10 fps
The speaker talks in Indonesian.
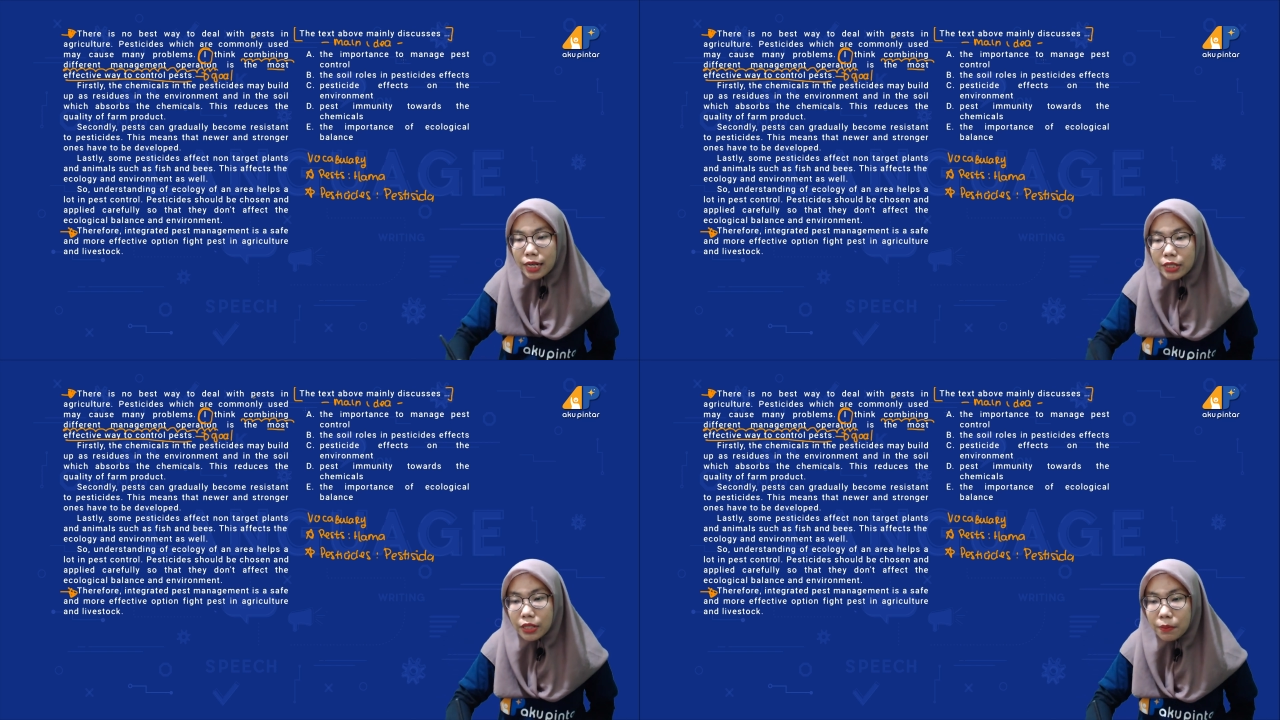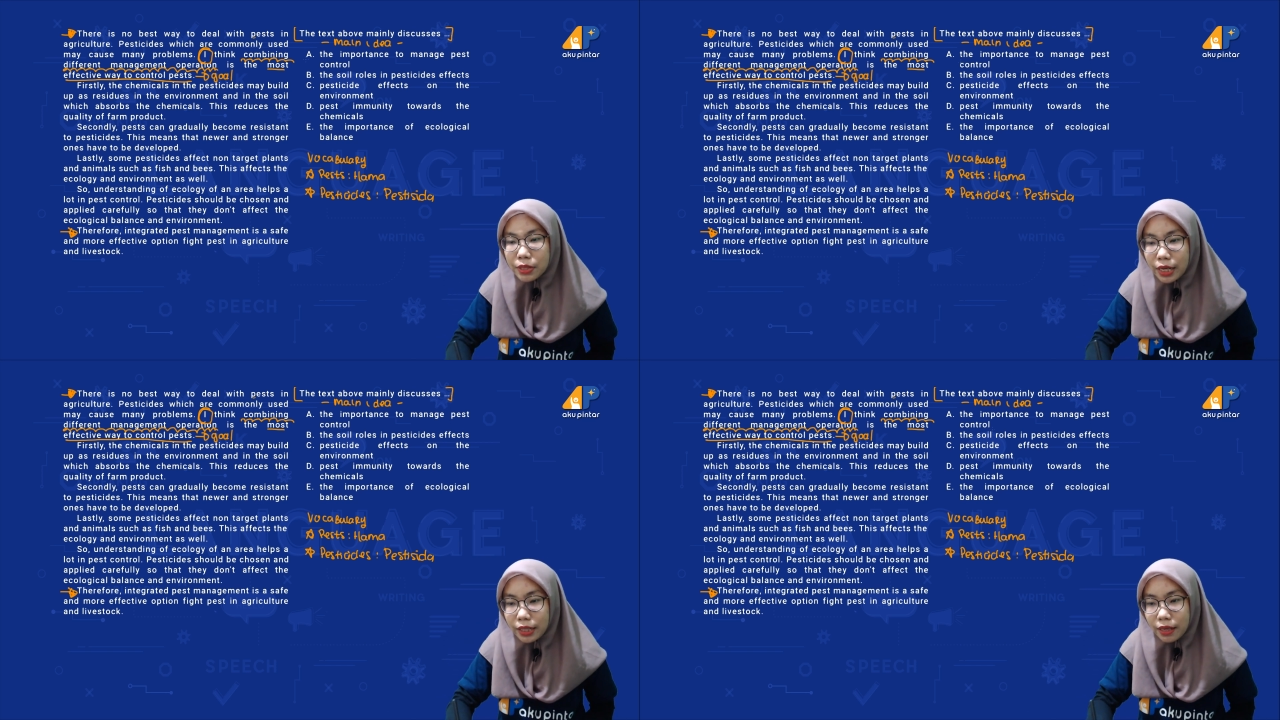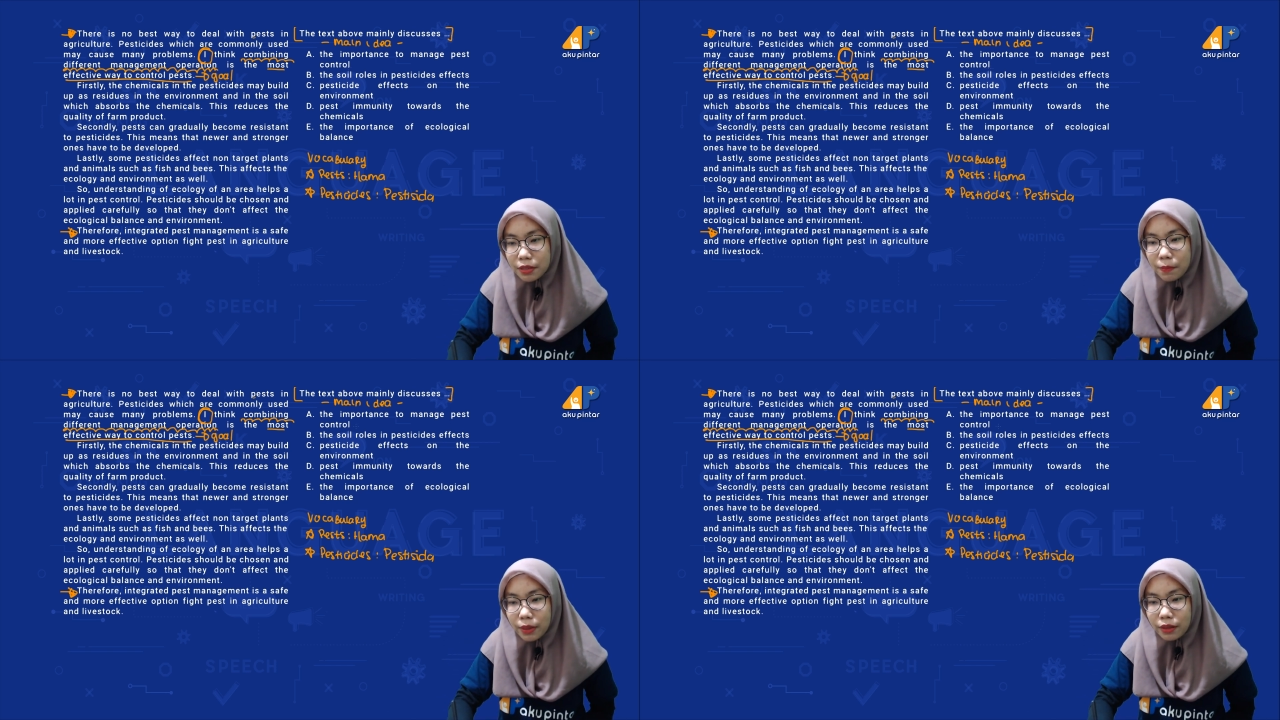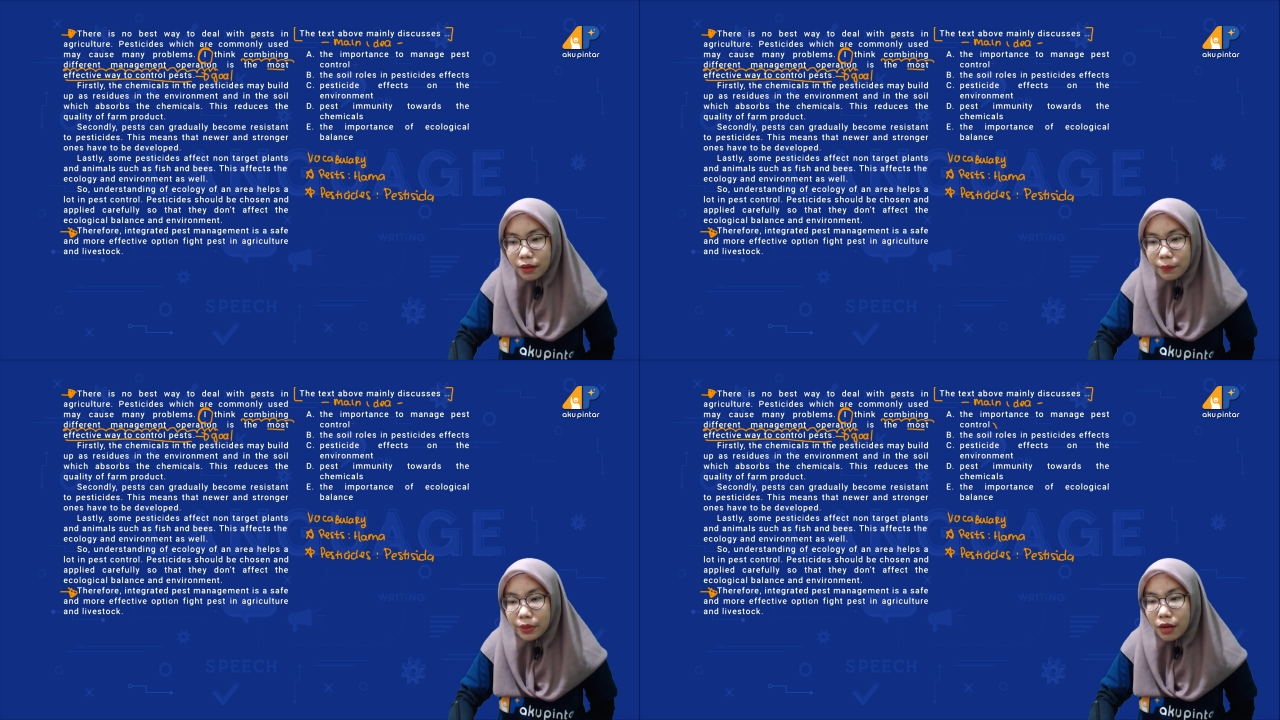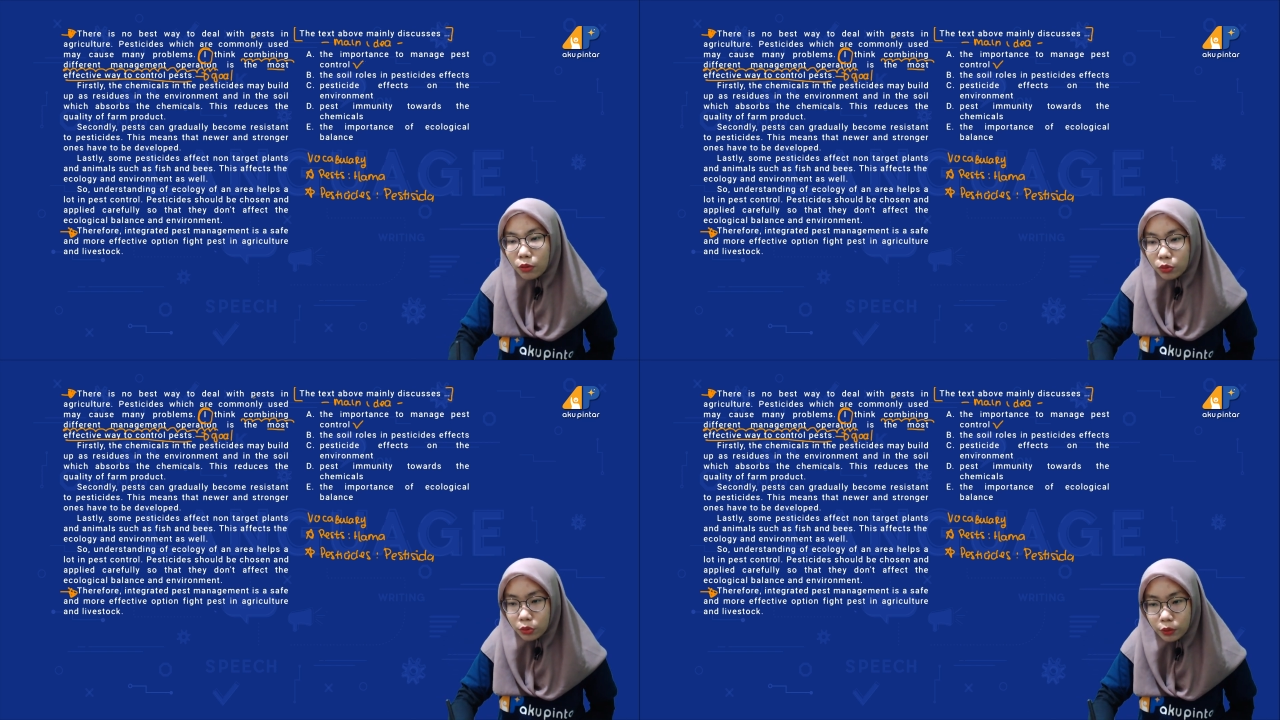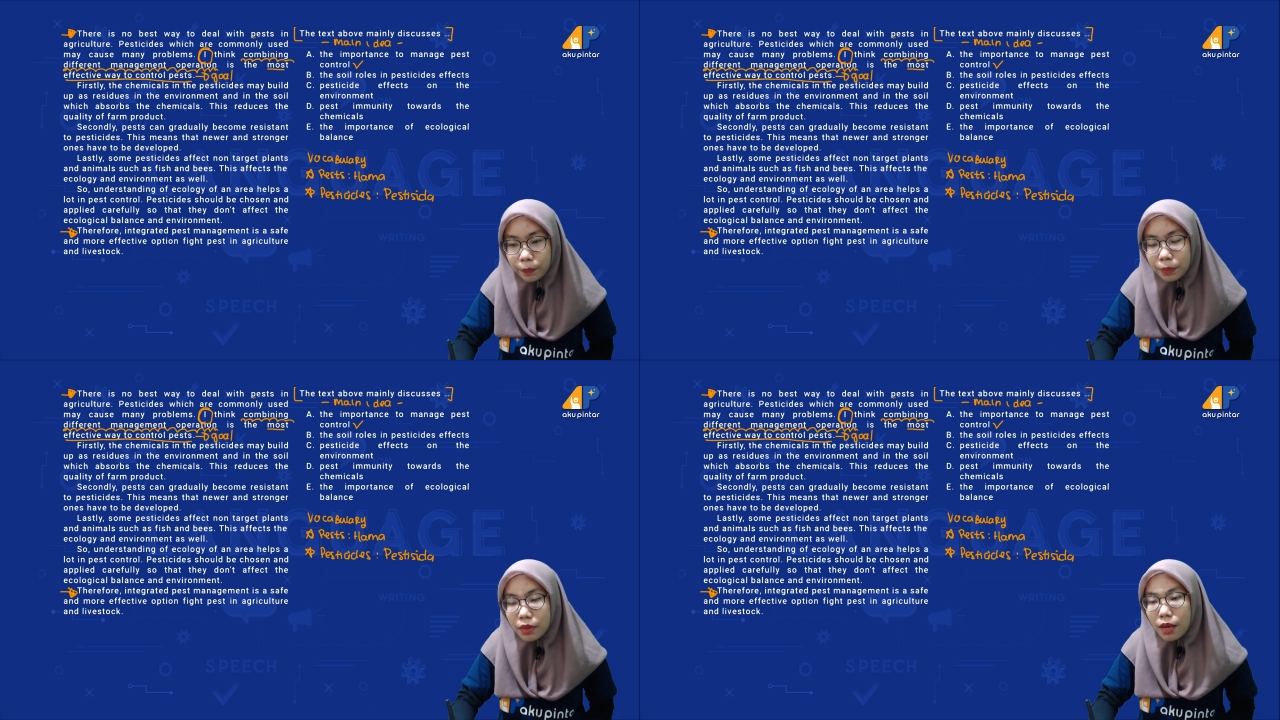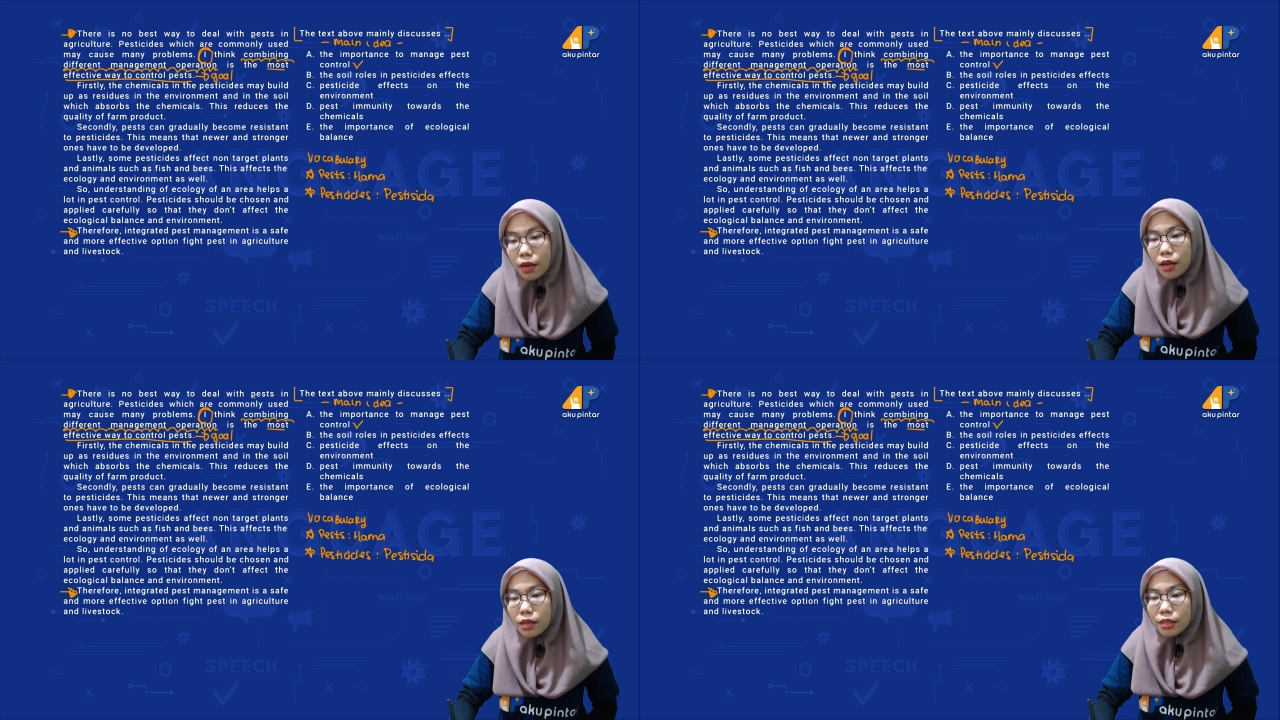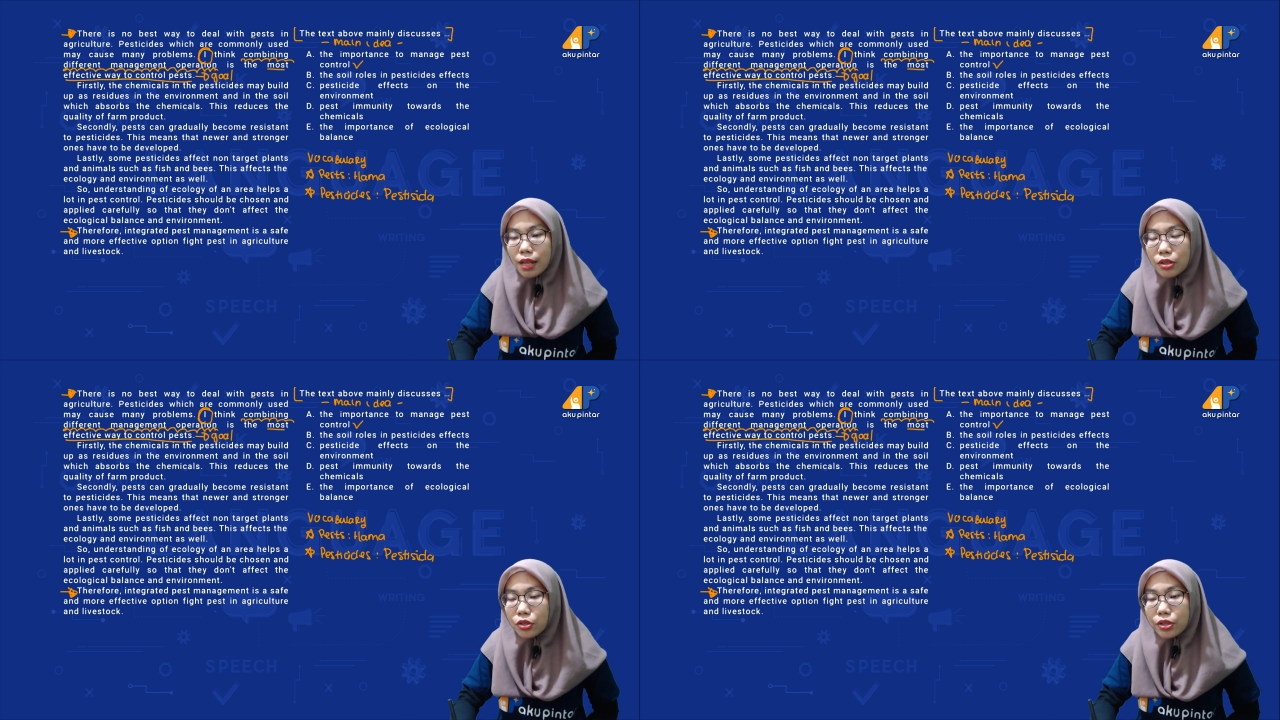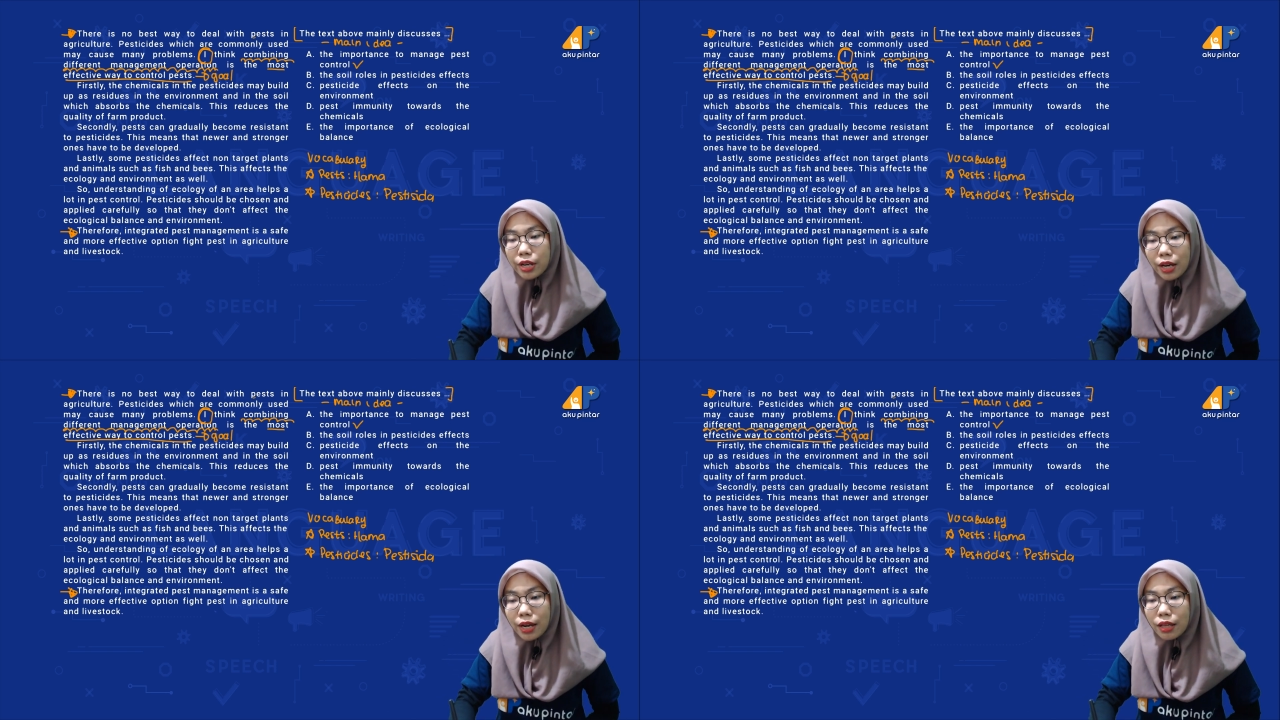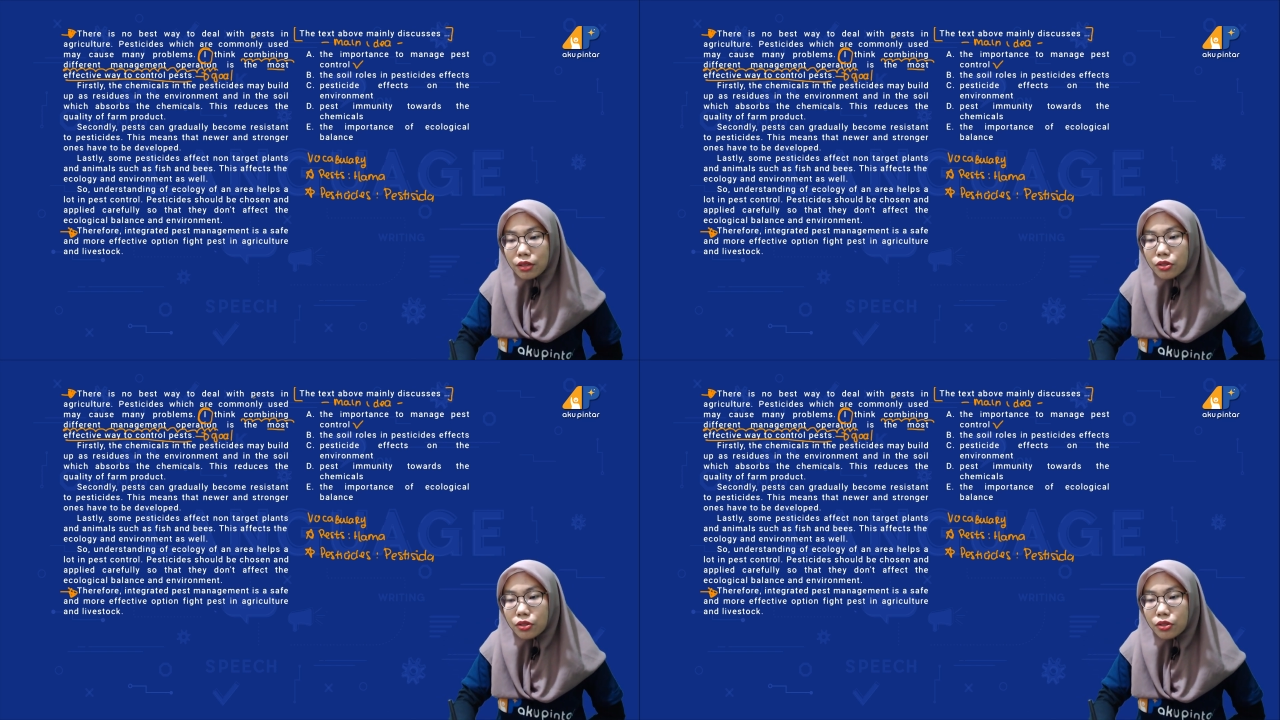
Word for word: jadi bisa kita simpan terlebih dahulu. Selanjutnya, the